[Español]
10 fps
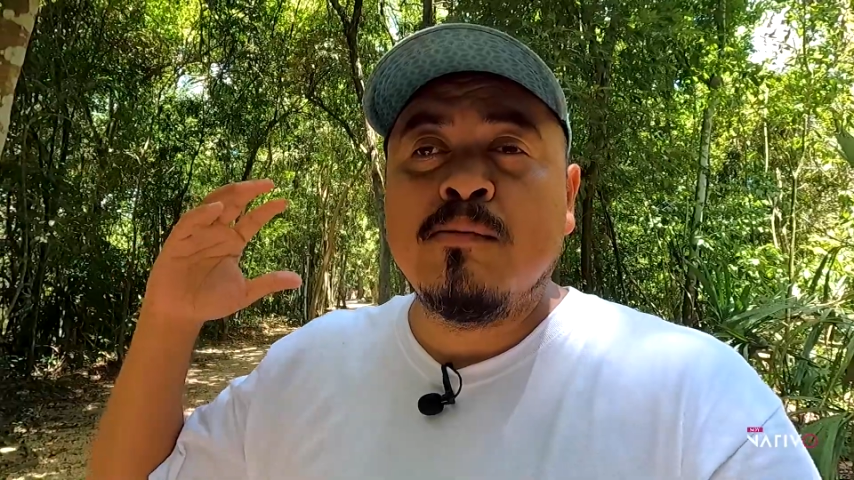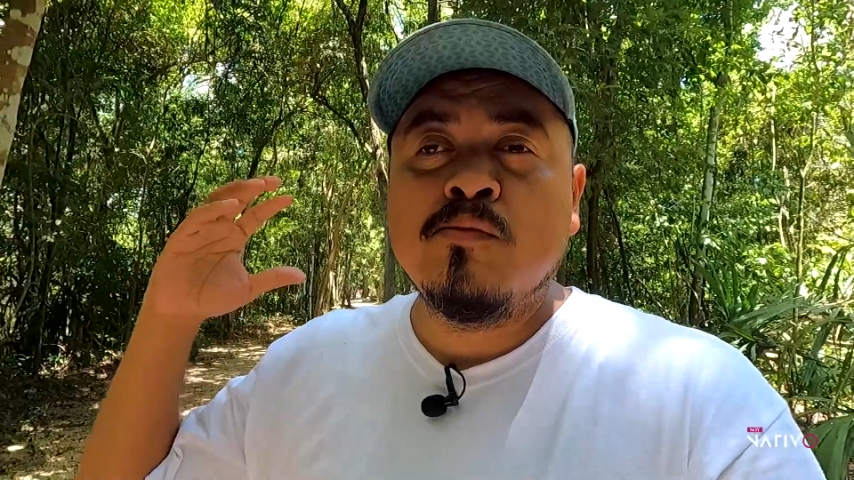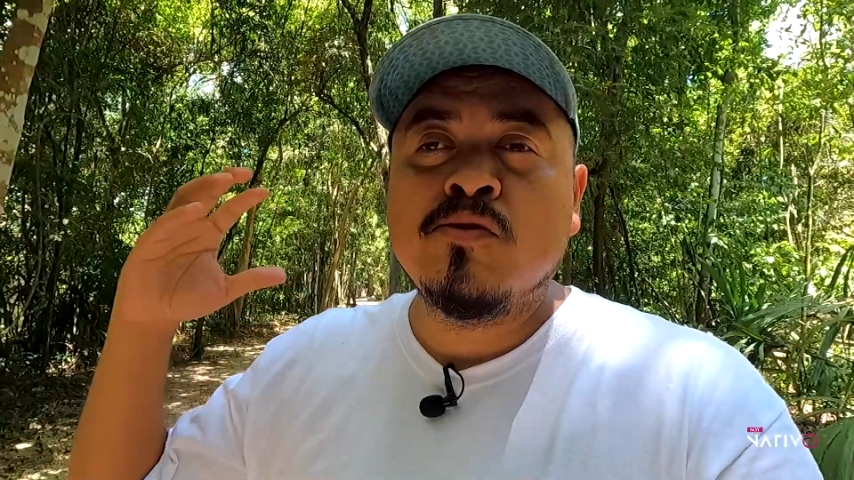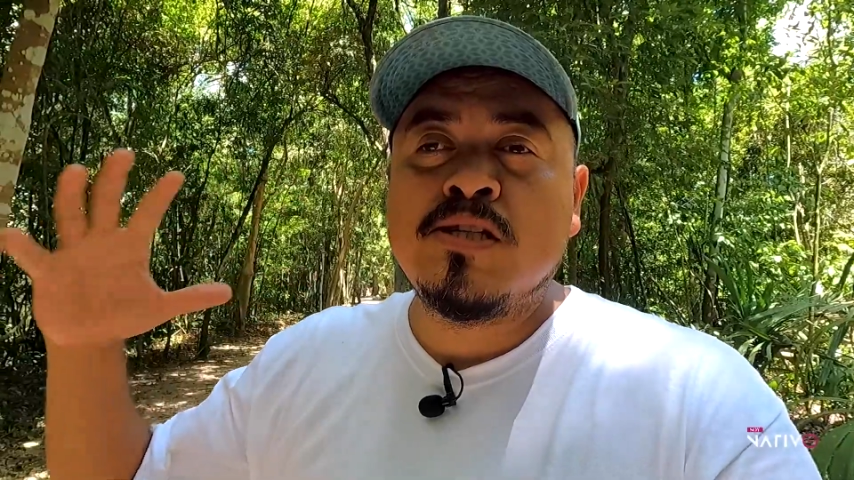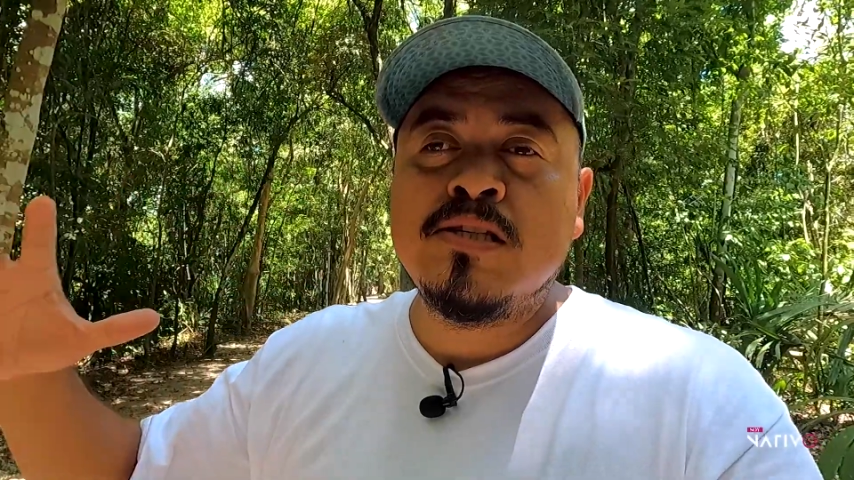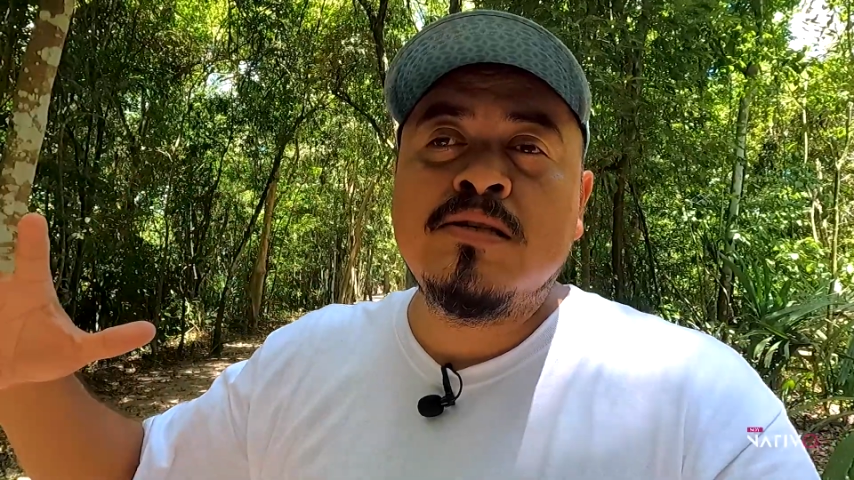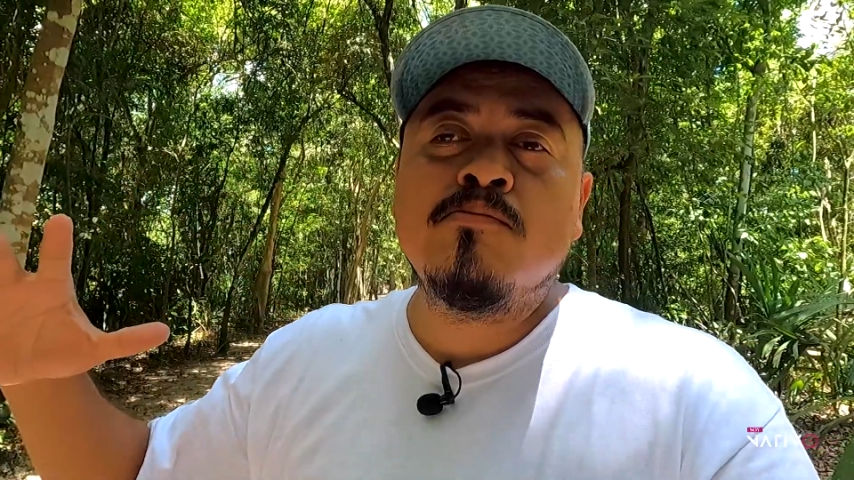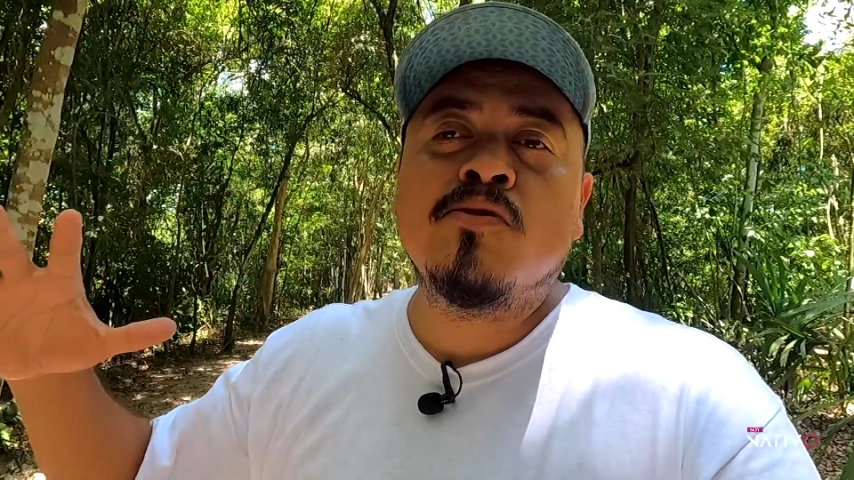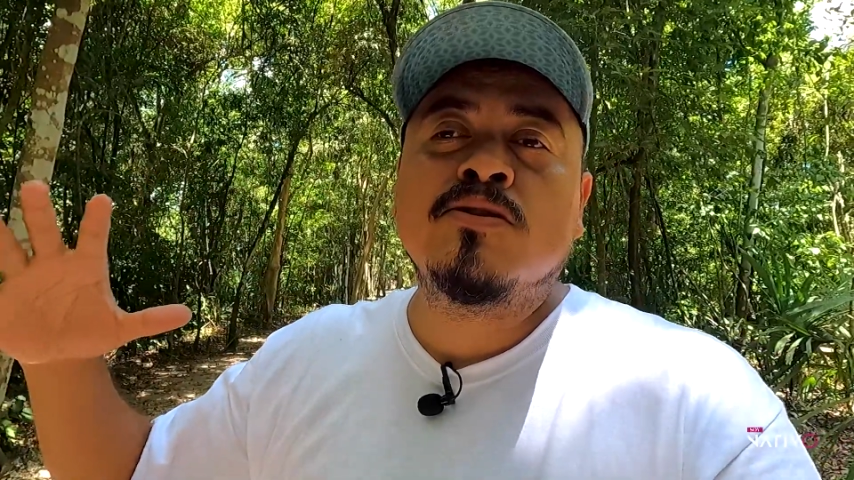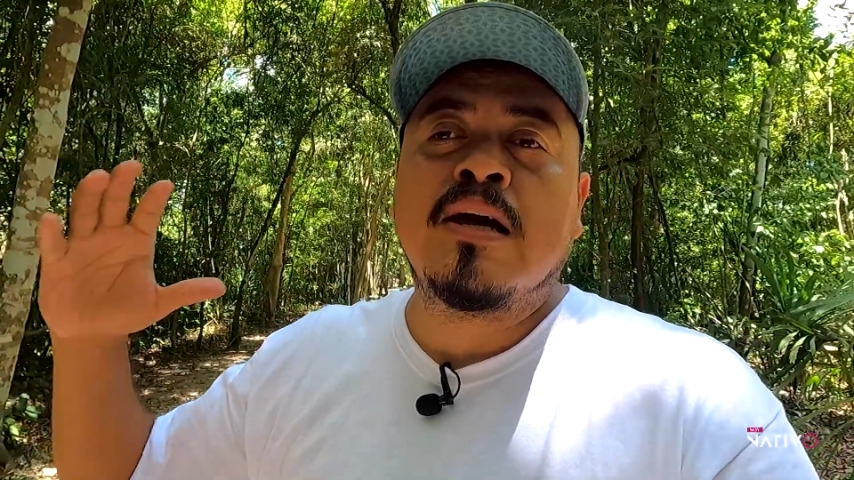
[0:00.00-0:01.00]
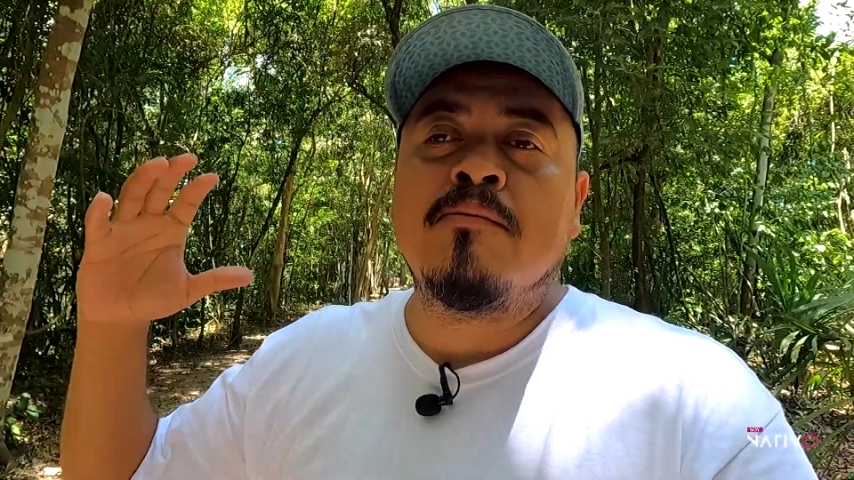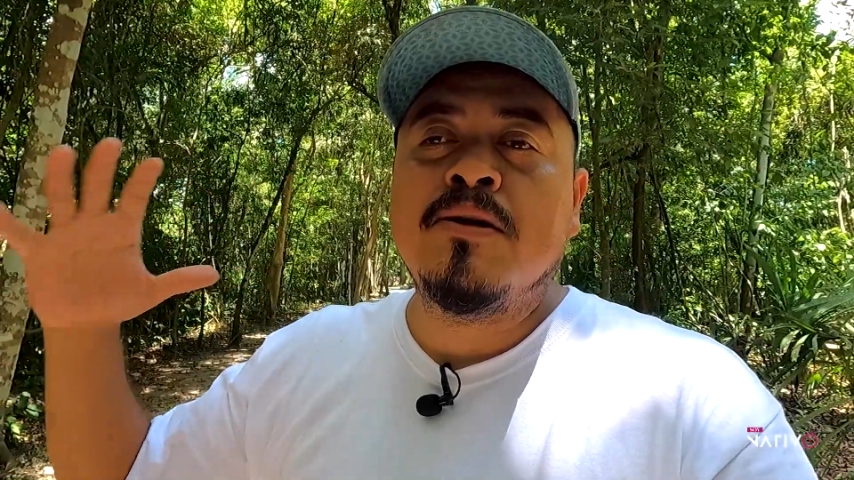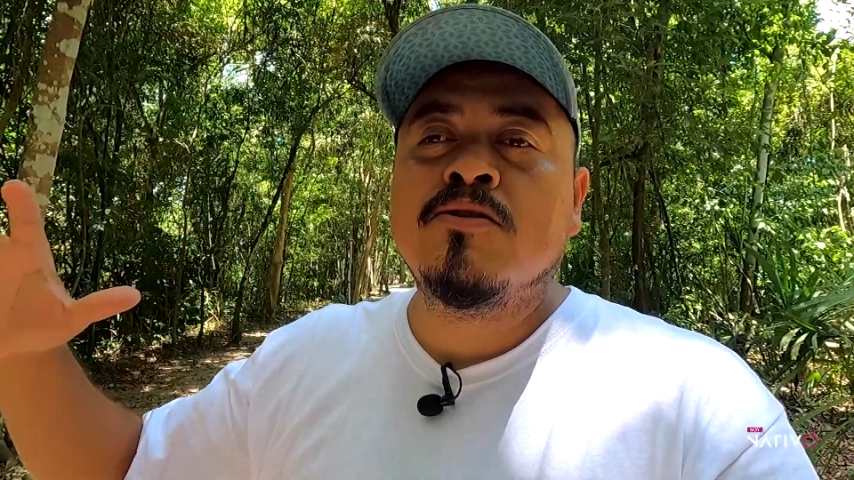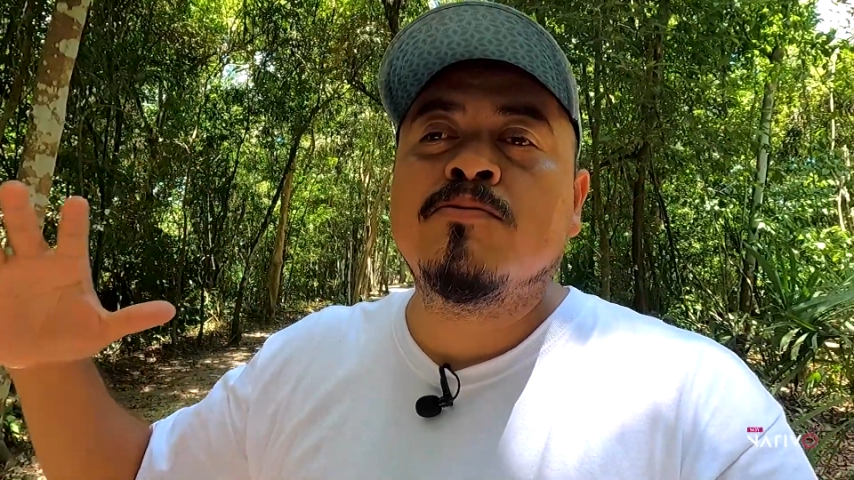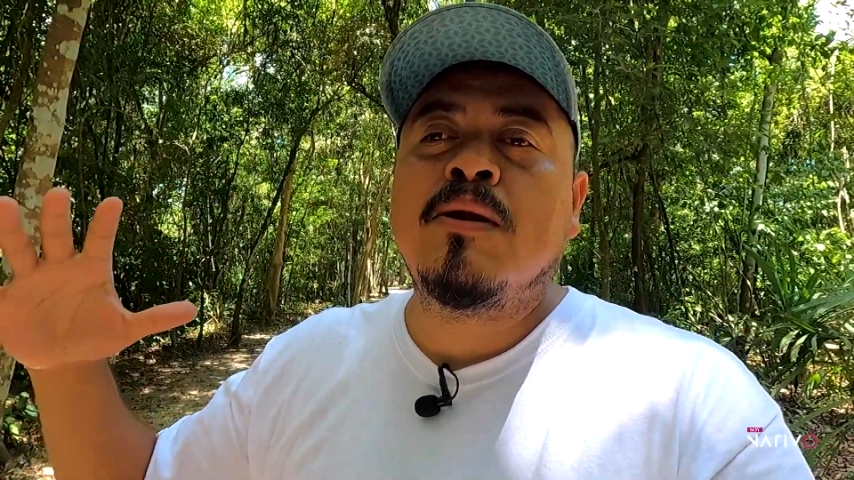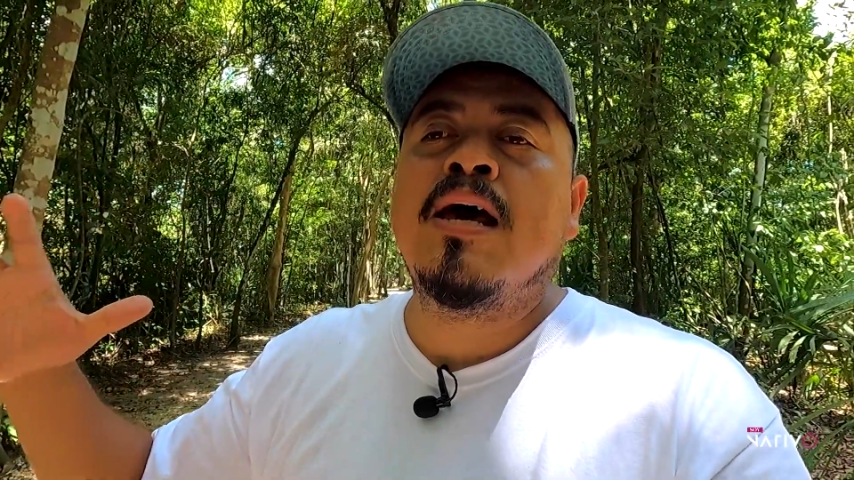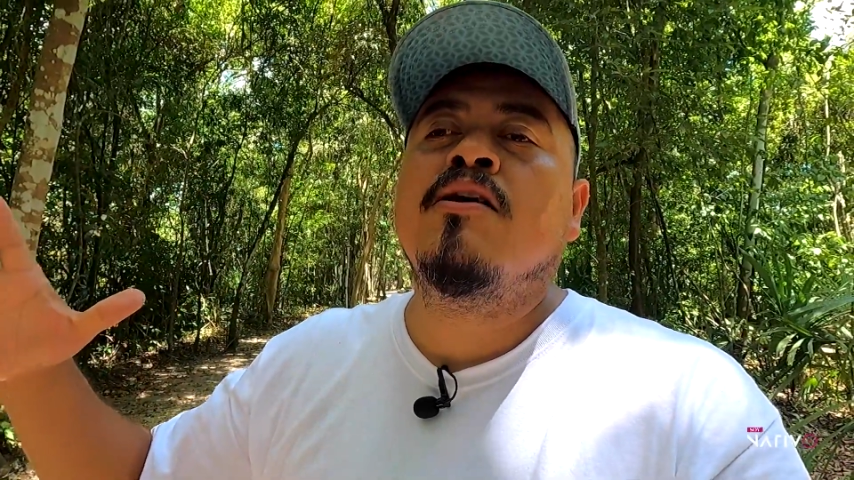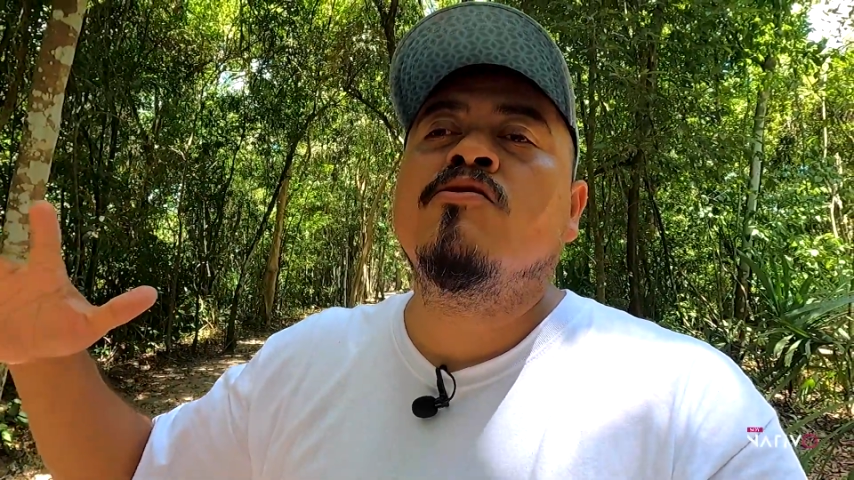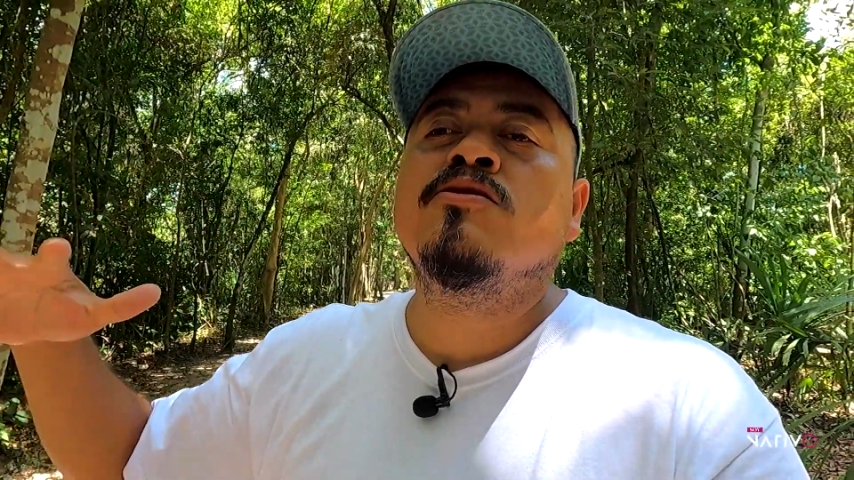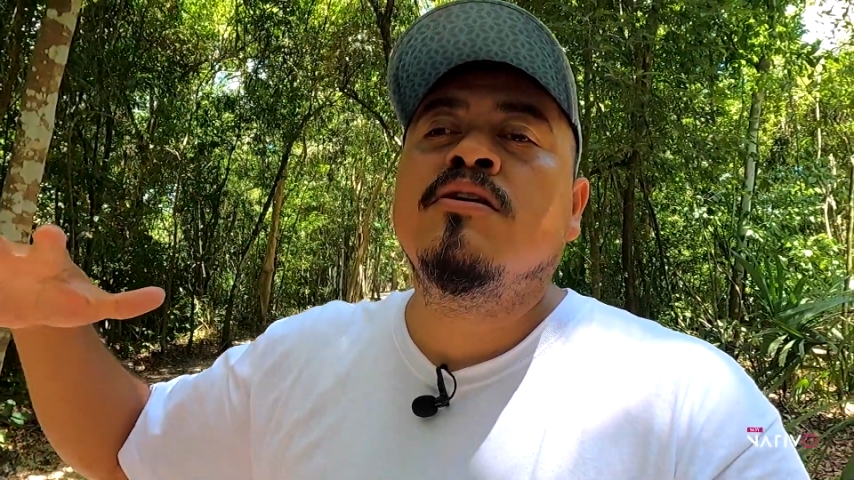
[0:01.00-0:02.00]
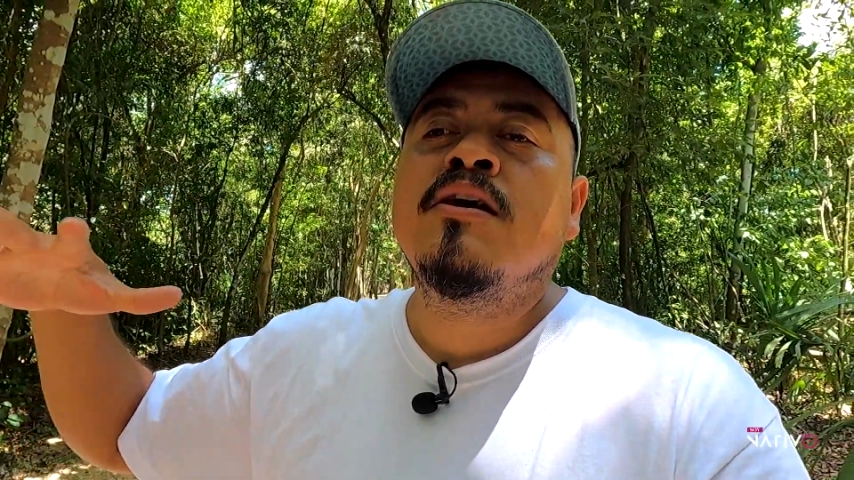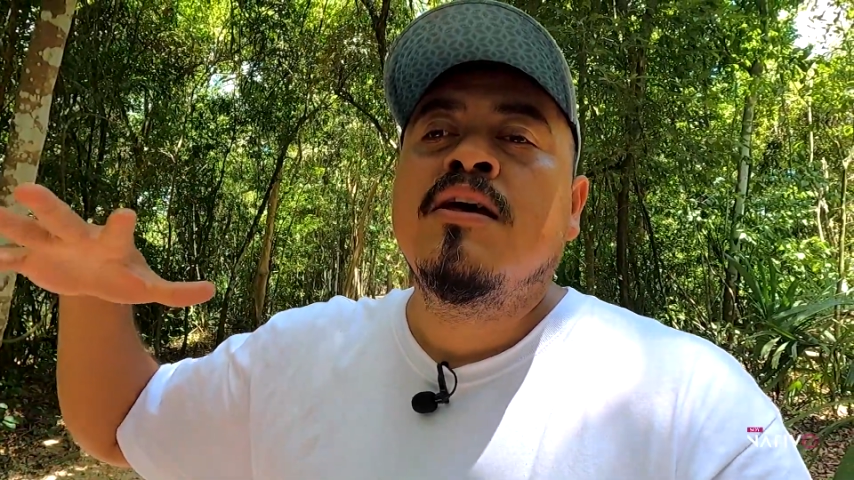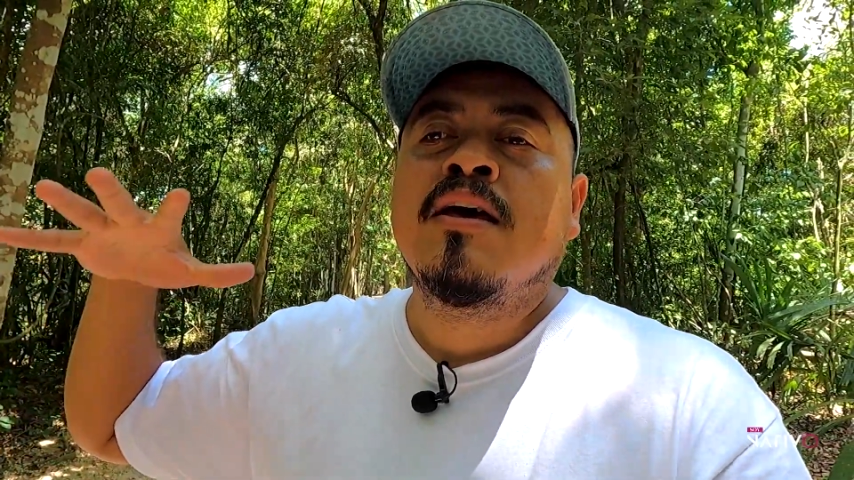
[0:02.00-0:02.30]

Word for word: hay muchísimos caminos blancos